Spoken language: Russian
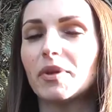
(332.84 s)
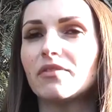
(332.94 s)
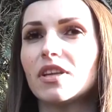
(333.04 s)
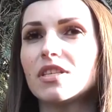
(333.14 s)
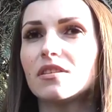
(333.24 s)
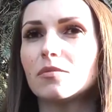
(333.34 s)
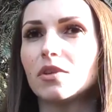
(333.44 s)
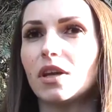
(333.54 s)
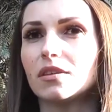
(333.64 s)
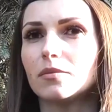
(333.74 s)
предварительным
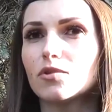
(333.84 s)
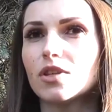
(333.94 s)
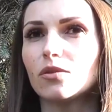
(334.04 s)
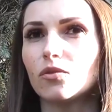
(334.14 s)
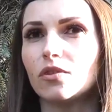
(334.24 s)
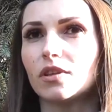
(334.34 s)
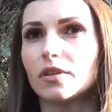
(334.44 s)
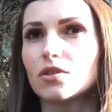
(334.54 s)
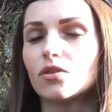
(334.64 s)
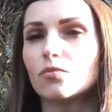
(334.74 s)
данным установлено,
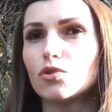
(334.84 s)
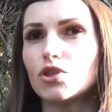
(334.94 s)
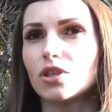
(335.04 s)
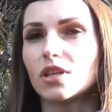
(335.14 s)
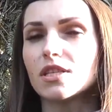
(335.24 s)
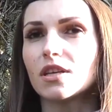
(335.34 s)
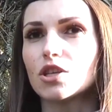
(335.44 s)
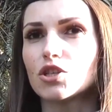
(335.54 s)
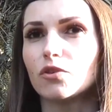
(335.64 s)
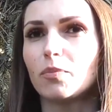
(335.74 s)
что мужчина
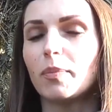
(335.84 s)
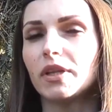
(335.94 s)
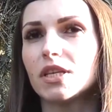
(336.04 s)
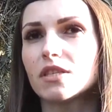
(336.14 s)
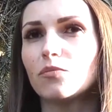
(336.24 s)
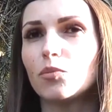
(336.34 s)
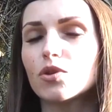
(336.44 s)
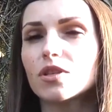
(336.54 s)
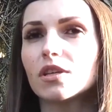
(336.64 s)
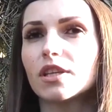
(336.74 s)
расхаживал по подъездам в
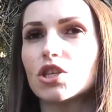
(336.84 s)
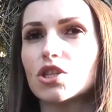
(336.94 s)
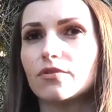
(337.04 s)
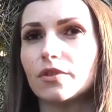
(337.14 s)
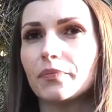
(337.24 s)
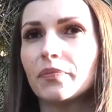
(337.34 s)
поисках наживы.